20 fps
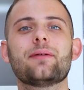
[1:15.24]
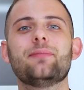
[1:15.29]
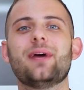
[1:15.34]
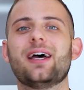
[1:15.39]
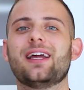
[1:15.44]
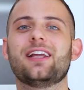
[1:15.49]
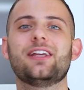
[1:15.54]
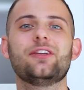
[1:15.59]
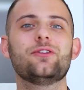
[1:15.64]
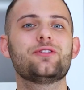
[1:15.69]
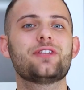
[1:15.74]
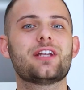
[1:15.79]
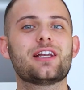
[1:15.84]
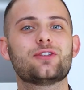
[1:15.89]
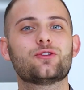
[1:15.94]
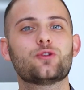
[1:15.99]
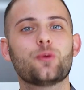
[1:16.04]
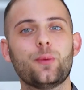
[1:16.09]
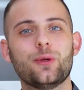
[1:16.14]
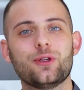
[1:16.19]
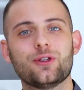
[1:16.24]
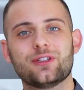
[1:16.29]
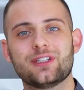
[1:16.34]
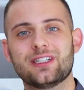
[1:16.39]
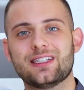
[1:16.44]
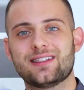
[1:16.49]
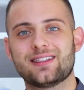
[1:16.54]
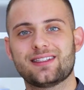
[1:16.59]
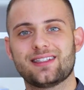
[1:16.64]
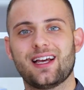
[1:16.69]
Bene, io direi subito di
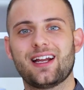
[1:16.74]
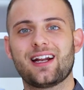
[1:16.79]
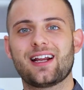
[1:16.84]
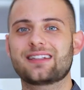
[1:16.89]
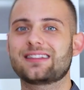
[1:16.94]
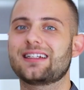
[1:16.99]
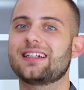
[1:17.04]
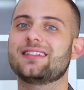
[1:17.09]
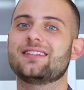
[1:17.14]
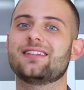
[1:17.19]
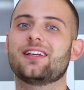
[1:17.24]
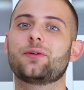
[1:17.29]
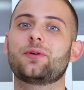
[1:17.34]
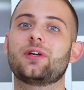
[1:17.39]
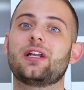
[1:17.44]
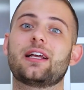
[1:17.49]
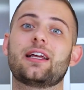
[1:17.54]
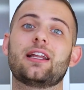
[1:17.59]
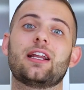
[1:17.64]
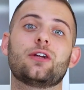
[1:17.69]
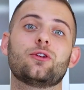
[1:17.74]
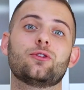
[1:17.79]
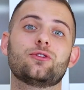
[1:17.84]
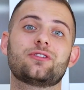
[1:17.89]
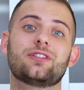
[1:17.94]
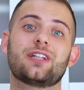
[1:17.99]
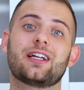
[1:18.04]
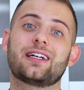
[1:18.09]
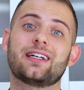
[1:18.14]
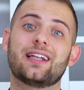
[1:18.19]
iniziare a realizzare quella che è la
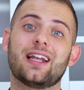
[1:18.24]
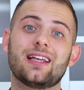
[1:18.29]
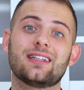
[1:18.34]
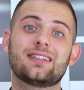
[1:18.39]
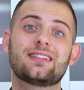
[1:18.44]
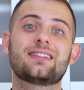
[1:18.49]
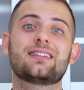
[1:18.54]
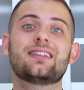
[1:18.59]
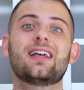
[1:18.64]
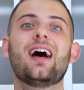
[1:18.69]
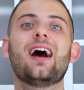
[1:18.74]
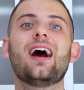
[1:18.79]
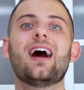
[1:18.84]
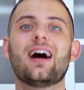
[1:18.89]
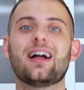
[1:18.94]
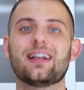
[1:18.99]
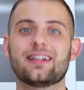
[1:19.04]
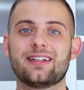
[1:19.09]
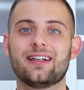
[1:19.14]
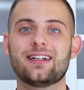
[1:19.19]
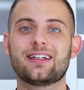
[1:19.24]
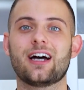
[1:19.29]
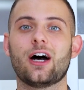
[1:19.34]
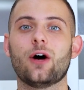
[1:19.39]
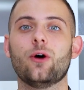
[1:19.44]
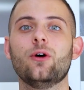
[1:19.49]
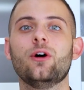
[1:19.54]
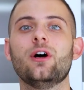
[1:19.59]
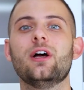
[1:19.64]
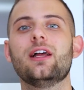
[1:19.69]
nostra glassa al
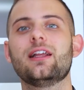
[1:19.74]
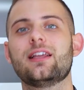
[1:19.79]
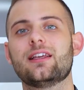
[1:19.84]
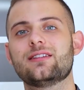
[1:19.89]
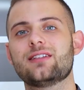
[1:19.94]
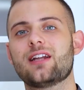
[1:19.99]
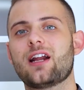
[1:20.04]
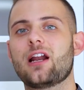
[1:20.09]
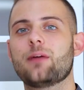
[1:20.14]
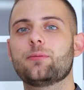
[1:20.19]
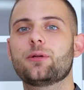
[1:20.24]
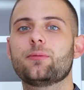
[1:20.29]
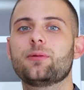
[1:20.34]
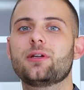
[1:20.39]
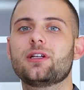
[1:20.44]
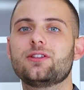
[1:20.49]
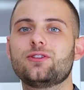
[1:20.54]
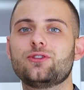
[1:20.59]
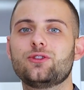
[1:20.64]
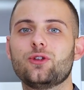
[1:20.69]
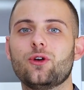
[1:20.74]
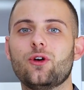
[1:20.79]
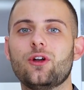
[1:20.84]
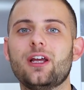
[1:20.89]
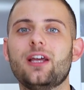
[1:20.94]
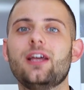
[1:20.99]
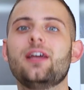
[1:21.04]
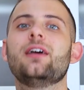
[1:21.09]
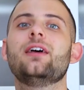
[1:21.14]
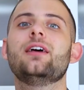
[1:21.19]
cacao, che sarà la
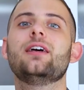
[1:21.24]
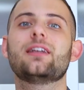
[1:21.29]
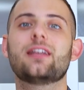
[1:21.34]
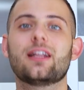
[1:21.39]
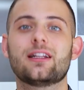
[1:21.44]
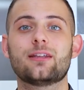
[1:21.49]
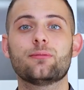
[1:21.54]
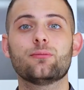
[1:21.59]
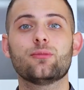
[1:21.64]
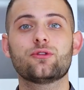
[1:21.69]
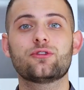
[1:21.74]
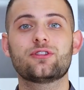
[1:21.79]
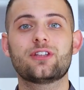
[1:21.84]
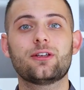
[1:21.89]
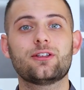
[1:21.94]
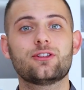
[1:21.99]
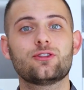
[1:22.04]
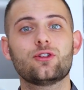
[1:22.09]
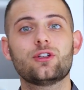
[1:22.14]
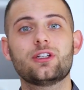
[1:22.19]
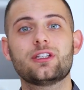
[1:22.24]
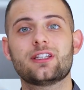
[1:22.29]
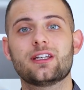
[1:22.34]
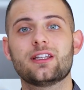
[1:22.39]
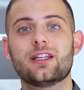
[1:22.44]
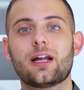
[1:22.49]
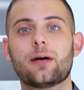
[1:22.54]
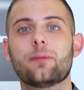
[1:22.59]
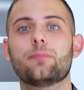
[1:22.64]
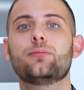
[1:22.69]
preparazione che al tempo stesso
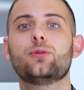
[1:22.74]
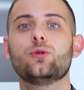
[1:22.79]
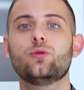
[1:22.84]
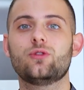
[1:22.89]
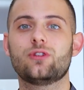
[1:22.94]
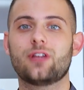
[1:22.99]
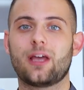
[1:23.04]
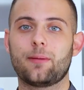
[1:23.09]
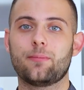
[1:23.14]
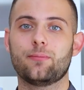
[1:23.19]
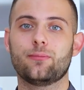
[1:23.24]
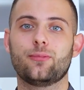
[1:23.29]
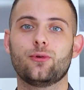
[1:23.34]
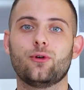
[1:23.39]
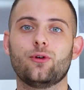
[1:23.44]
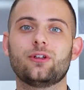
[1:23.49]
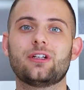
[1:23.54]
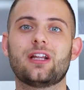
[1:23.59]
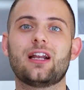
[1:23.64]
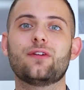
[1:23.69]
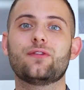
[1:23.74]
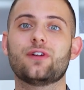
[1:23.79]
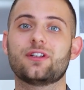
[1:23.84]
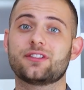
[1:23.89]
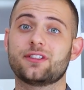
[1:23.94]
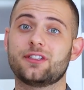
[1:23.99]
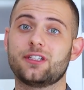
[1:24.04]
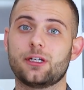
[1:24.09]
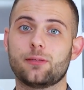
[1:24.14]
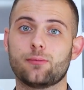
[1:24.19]
richiederà più tempo nella
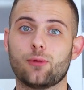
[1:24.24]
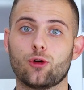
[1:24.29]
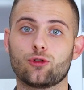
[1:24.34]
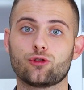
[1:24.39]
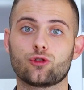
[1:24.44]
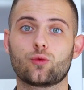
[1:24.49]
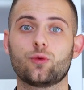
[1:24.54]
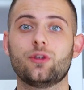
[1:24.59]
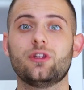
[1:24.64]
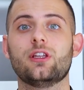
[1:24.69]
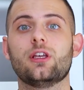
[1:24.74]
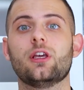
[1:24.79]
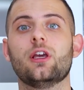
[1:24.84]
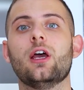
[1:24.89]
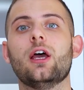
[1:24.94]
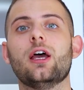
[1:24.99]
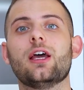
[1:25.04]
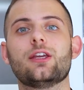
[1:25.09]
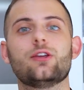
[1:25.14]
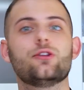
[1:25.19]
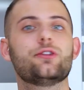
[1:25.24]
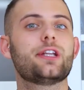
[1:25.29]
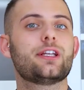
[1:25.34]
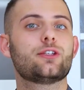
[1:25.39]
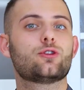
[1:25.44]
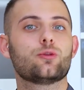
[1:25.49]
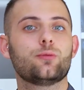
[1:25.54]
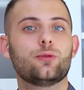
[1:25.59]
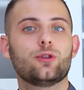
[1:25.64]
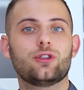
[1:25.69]
fase di riposo. Quindi io
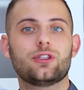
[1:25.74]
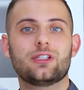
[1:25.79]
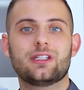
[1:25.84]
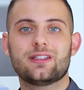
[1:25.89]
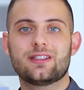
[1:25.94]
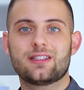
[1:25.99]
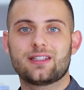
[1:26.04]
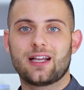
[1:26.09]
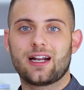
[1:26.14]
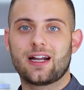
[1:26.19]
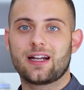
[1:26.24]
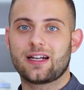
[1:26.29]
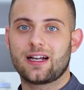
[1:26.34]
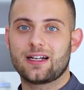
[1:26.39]
direi subito di iniziare a